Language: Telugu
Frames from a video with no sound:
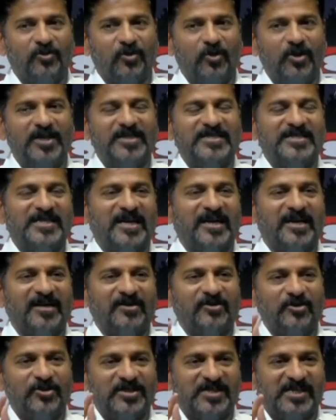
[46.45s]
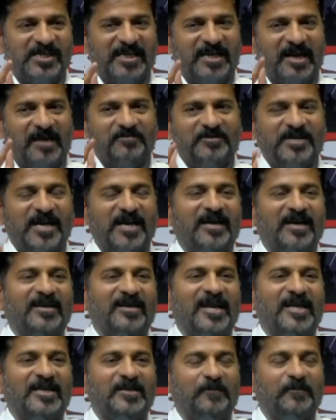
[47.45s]
కోయిల్ సాగరు శ్రీరామ్ సాగర్
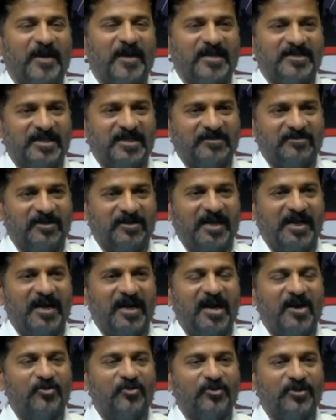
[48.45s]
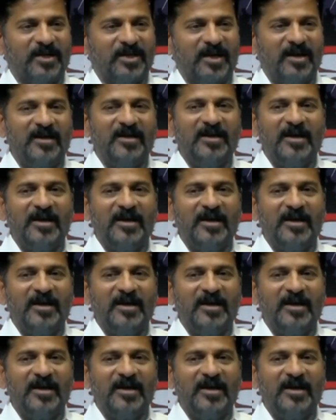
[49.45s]
లాంటి ప్రాజెక్టులే కాకుండా